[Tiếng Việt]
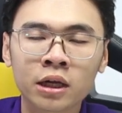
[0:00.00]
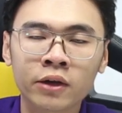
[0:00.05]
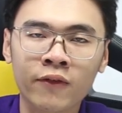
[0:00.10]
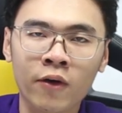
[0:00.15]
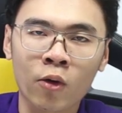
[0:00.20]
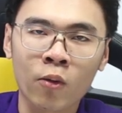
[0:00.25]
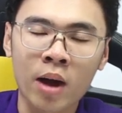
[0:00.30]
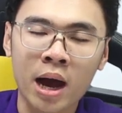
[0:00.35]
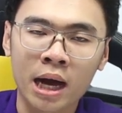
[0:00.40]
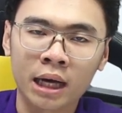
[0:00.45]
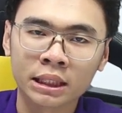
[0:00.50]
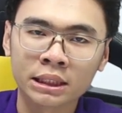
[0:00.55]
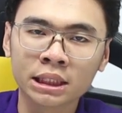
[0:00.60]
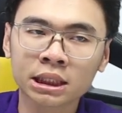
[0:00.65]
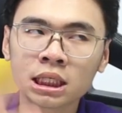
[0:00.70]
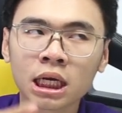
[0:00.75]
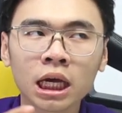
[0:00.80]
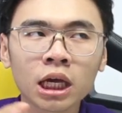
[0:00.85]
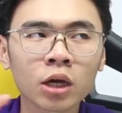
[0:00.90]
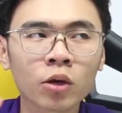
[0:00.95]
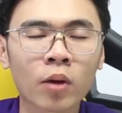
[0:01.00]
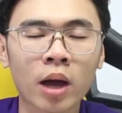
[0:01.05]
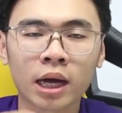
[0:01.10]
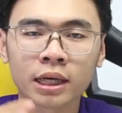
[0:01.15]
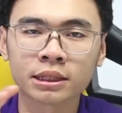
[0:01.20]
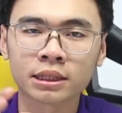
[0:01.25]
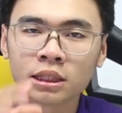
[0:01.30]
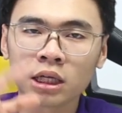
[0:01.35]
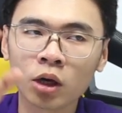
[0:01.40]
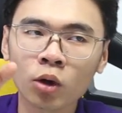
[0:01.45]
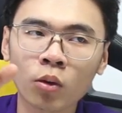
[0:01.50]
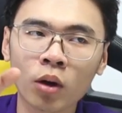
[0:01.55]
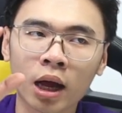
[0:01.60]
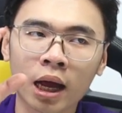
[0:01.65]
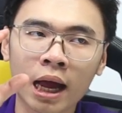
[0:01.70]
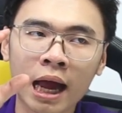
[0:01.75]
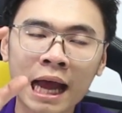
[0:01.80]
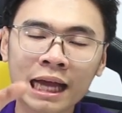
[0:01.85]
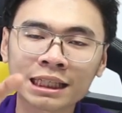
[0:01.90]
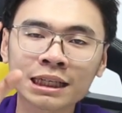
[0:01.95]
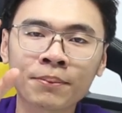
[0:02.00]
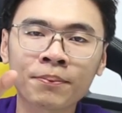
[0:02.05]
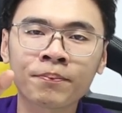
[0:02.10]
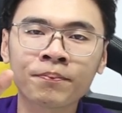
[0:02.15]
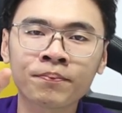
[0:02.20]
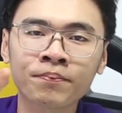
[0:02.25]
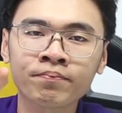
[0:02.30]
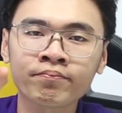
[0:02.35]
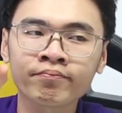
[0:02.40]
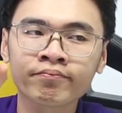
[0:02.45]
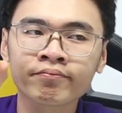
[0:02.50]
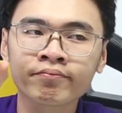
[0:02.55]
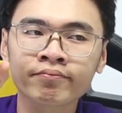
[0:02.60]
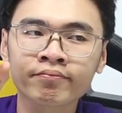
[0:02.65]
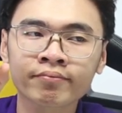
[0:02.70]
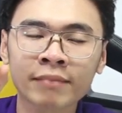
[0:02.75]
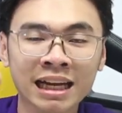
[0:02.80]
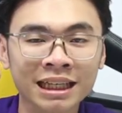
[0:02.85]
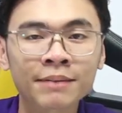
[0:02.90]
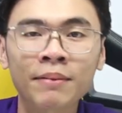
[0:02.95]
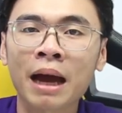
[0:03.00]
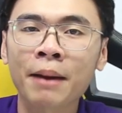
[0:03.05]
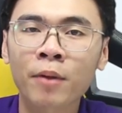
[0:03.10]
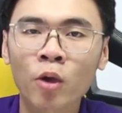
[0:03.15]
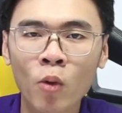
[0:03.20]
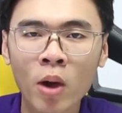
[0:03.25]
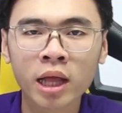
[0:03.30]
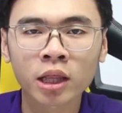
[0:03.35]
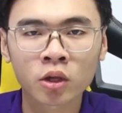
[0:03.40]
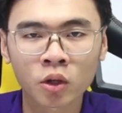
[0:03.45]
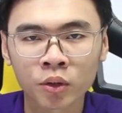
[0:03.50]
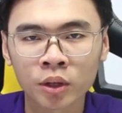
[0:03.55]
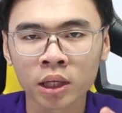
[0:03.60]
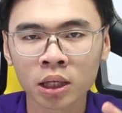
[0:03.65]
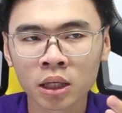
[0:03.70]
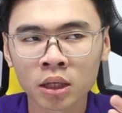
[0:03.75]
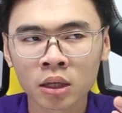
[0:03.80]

vào khoảng dưới khoảng dưới khoảng 200 220W thôi,